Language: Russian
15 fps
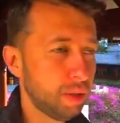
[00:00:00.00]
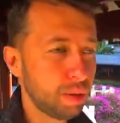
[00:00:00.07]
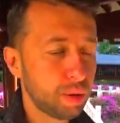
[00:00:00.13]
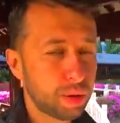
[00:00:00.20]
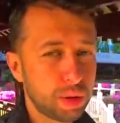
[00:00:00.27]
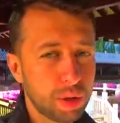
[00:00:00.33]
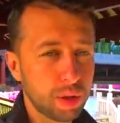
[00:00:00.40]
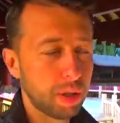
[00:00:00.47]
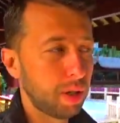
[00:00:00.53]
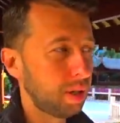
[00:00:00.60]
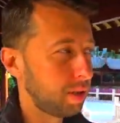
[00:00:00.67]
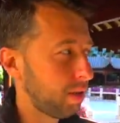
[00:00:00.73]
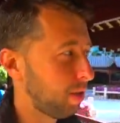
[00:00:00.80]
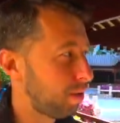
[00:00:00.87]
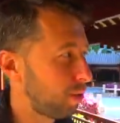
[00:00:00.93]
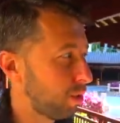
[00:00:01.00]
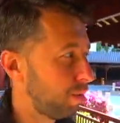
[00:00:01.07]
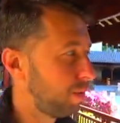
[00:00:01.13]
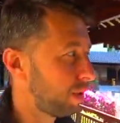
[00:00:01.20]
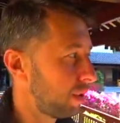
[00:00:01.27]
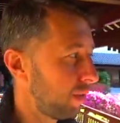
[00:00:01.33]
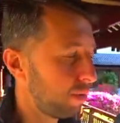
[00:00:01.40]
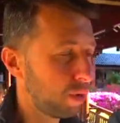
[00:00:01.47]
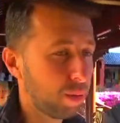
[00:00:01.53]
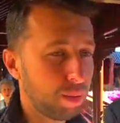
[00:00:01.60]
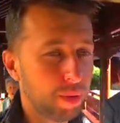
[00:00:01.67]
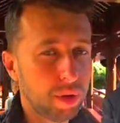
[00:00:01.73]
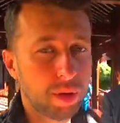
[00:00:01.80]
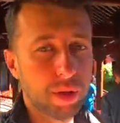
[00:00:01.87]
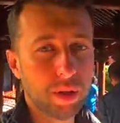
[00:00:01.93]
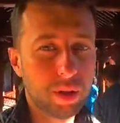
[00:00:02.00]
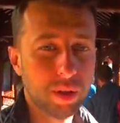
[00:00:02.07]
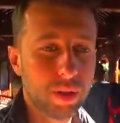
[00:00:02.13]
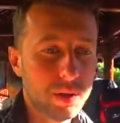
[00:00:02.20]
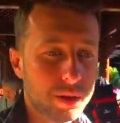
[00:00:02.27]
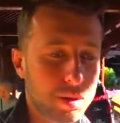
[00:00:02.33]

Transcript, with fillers: то есть э, здесь все в основном э,